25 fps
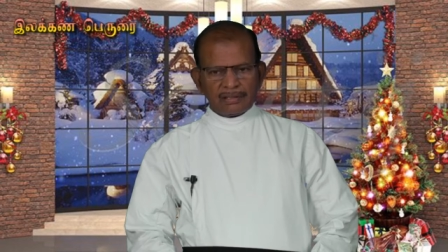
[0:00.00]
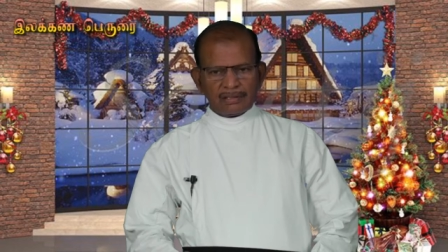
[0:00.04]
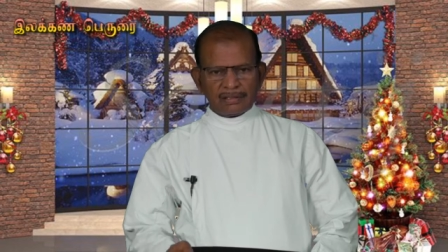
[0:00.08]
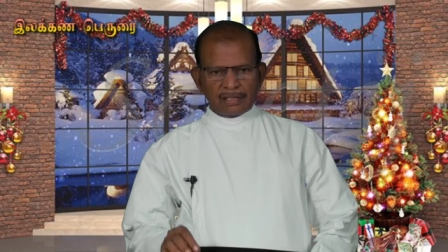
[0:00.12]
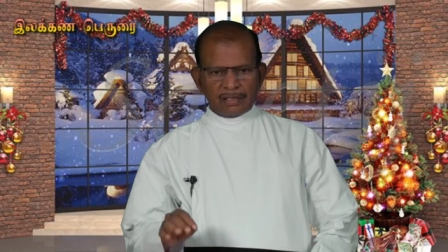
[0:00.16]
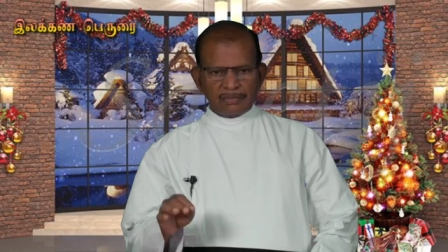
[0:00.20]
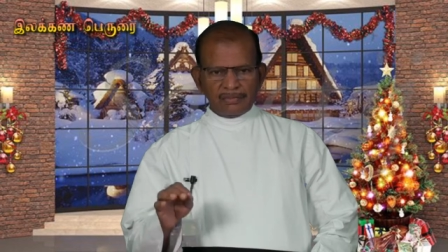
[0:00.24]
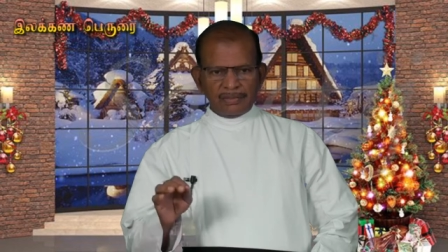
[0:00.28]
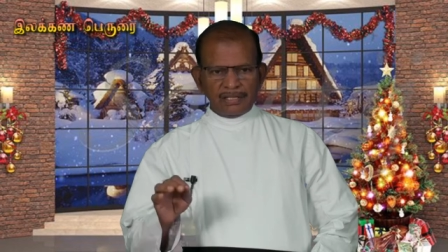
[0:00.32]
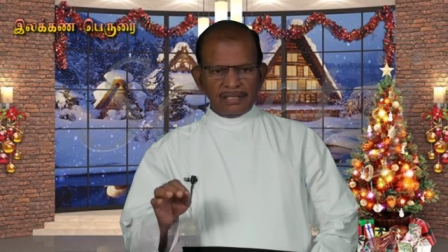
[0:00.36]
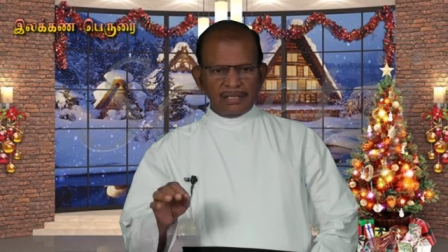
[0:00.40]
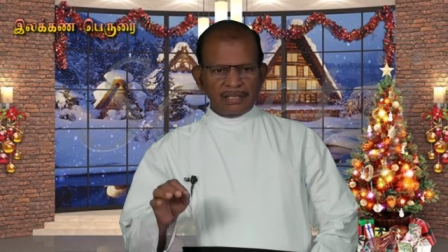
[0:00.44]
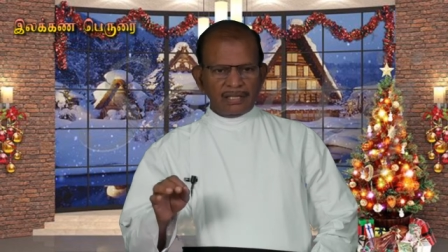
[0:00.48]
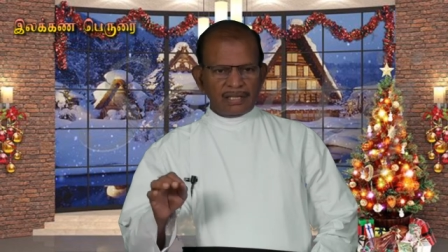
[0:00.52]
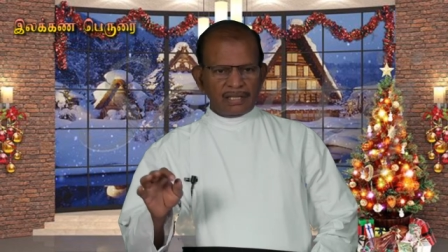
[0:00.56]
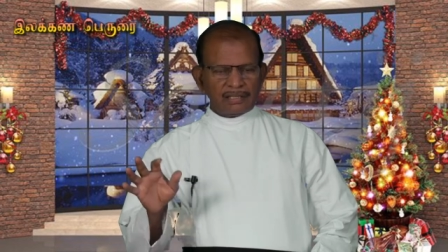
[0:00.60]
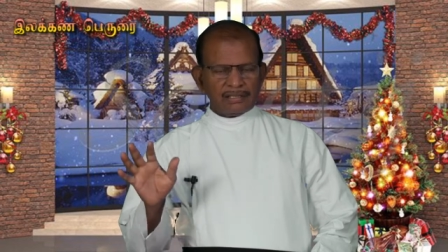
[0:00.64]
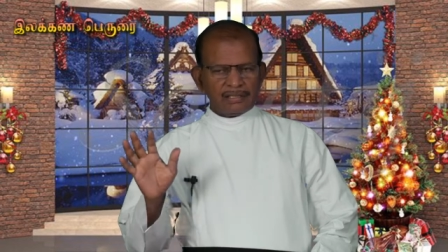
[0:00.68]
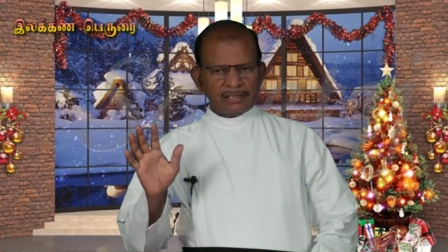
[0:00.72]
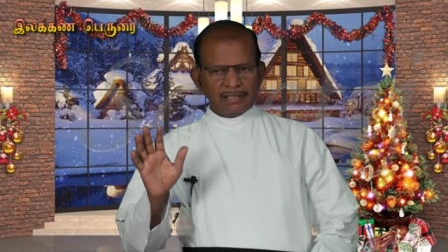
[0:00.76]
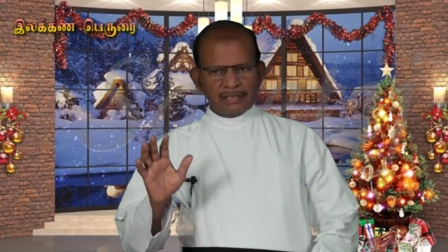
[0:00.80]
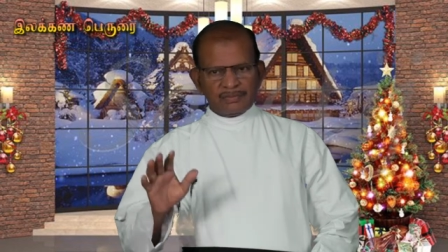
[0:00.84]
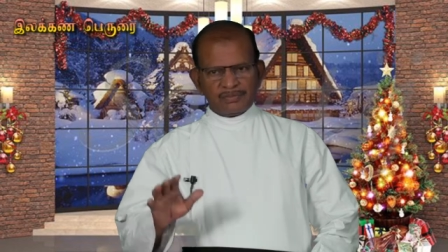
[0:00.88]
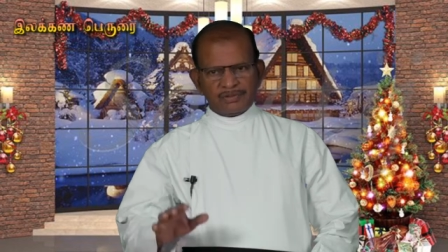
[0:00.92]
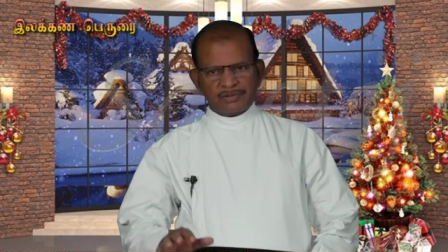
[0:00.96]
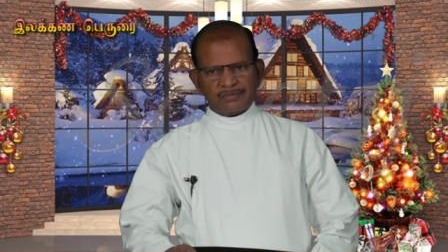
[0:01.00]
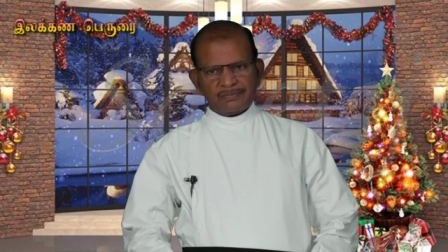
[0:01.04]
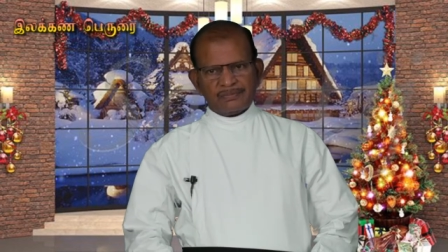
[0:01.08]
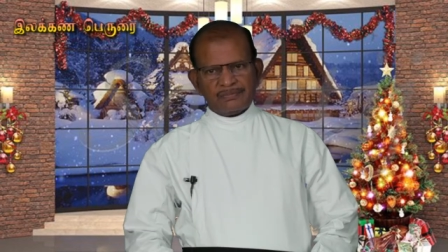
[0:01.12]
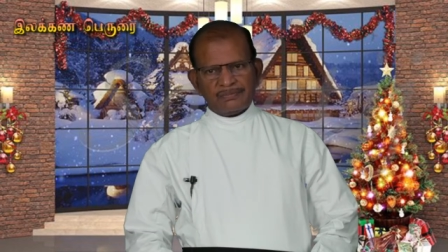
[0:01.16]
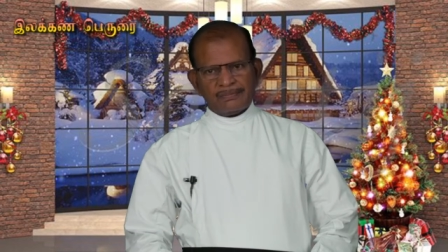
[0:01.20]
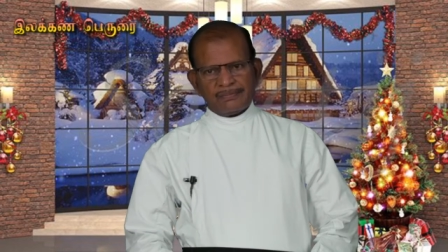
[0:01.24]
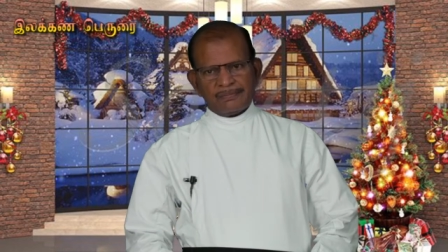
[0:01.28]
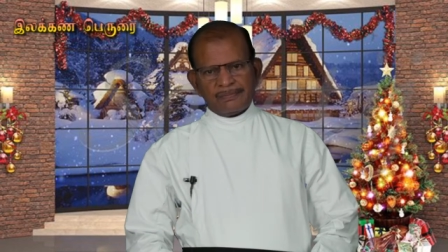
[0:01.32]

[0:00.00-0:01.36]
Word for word: தமிழ் இலக்கியமும்